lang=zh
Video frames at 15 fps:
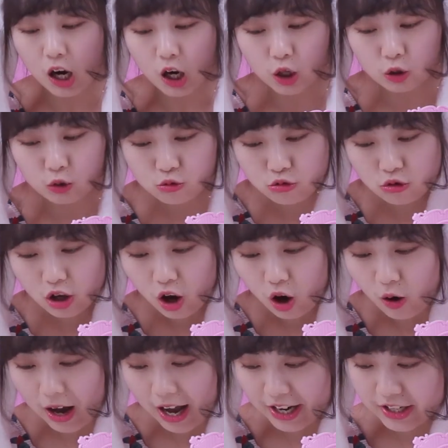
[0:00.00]
哦，最
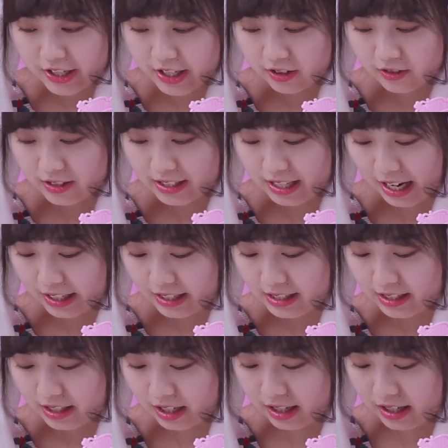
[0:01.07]
后还剩下一
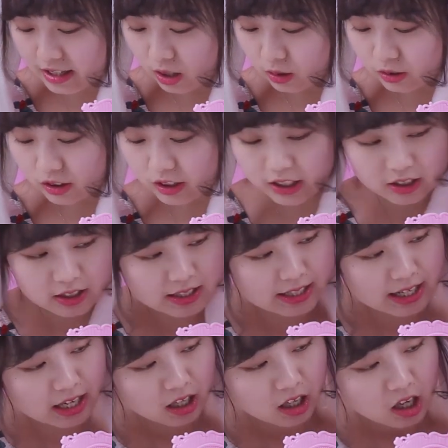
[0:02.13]
些小的零
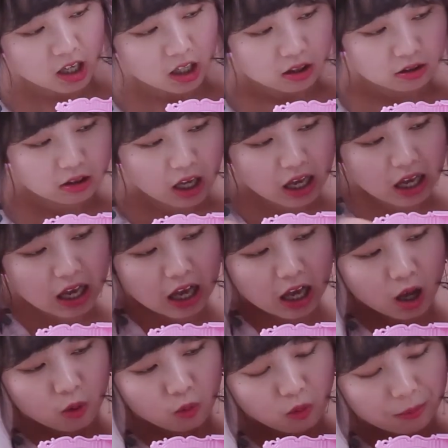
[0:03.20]
件。那
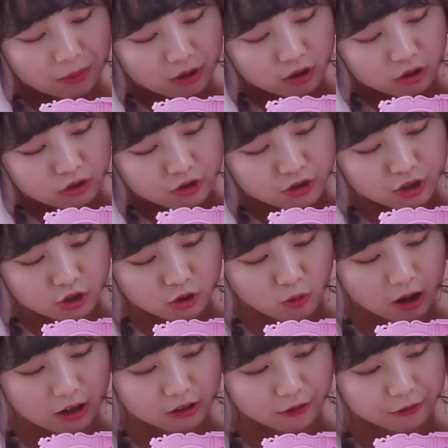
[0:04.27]
我们吃
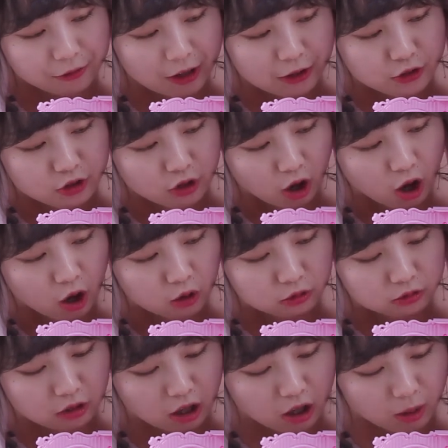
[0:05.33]
完了饭之后
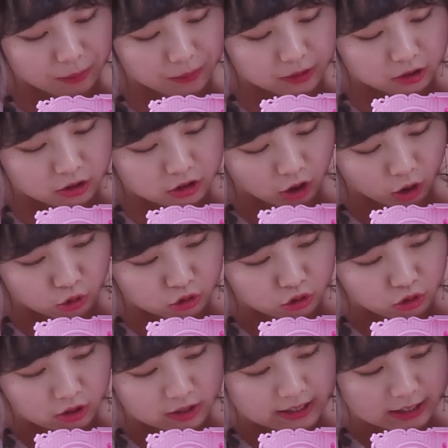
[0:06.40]
呢，我们的小
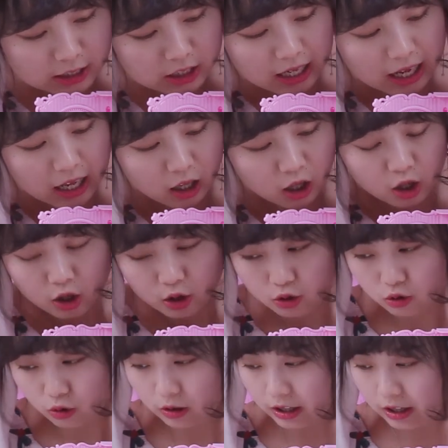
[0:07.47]
桌子上
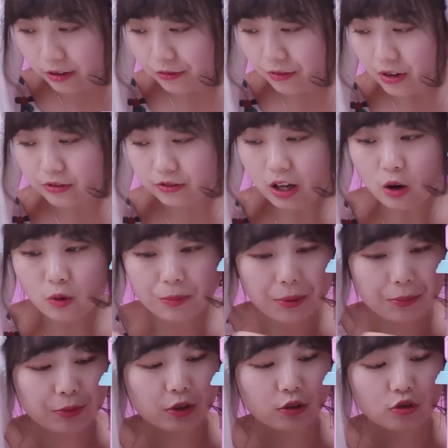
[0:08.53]
就可以放到我
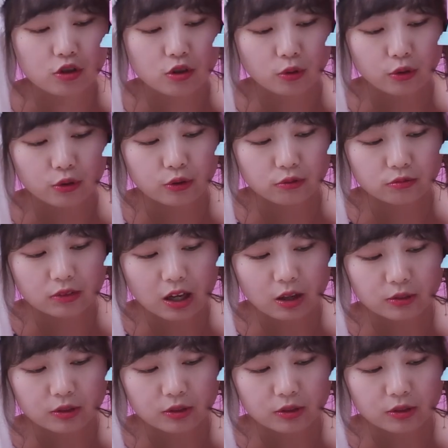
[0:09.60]
们平时会用到